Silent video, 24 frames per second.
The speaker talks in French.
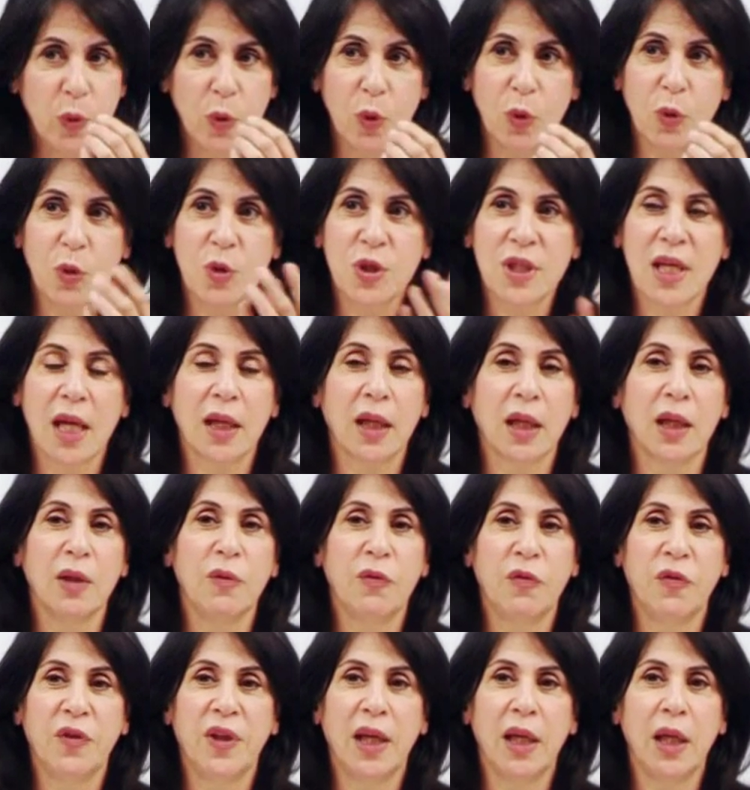haut que de
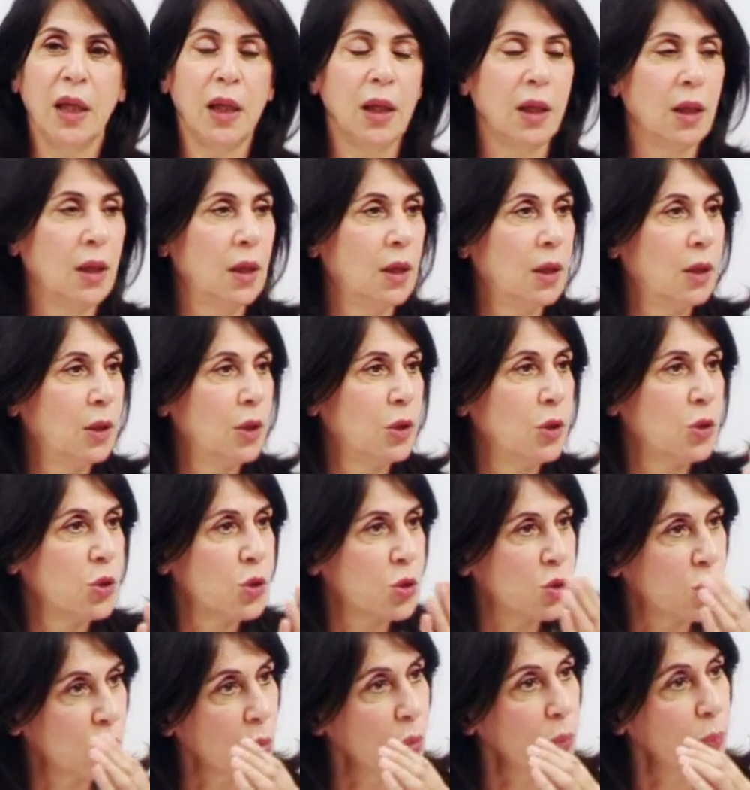sacrifier
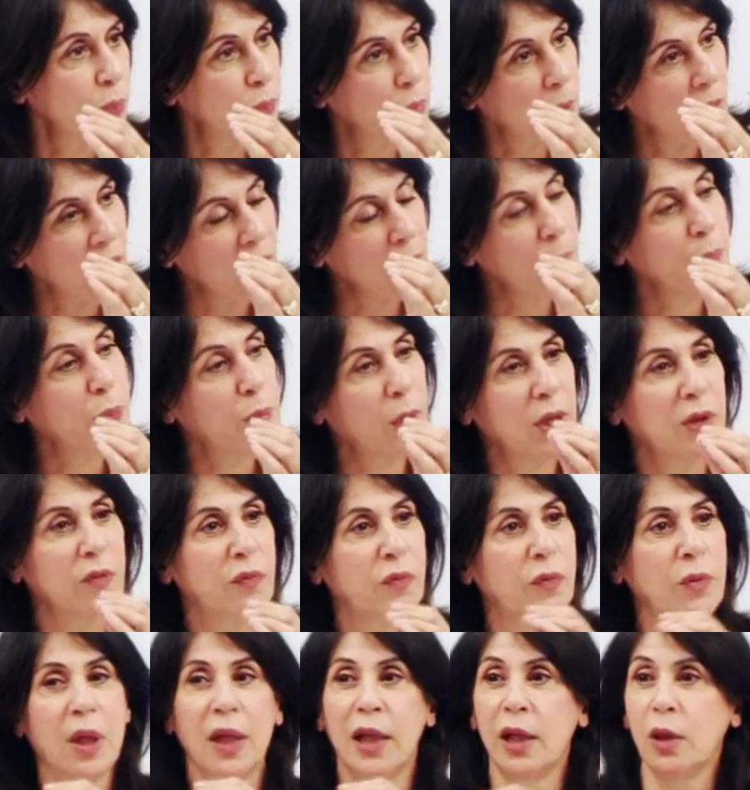son un point de
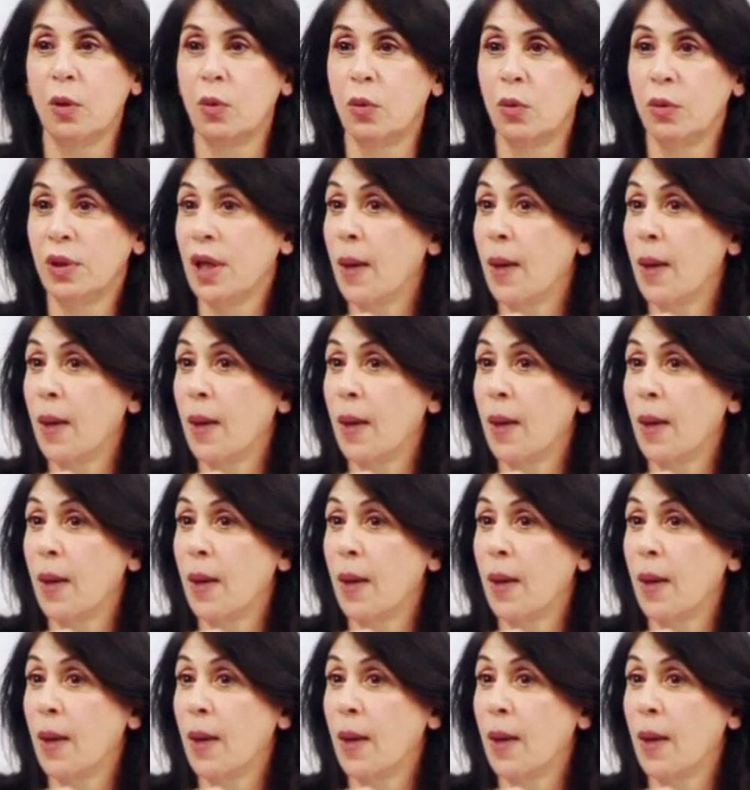vue de l'ego.